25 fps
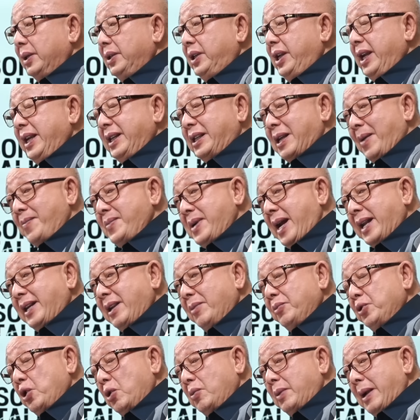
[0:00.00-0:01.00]
ที่สำคัญท่า
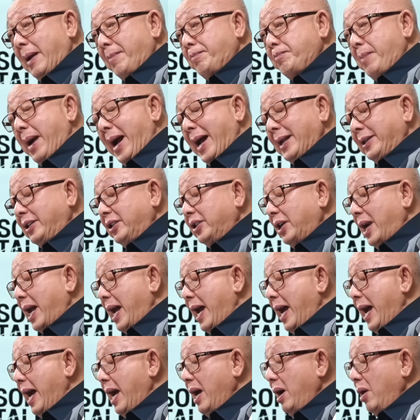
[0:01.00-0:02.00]
นผู้ชมครับมาตรา
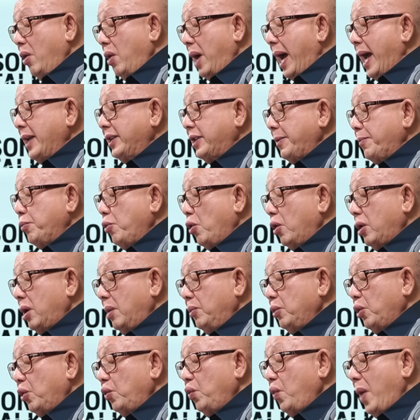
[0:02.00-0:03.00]
56กำ
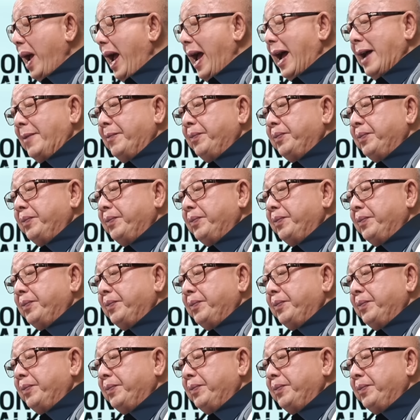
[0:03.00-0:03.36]
หนดว่า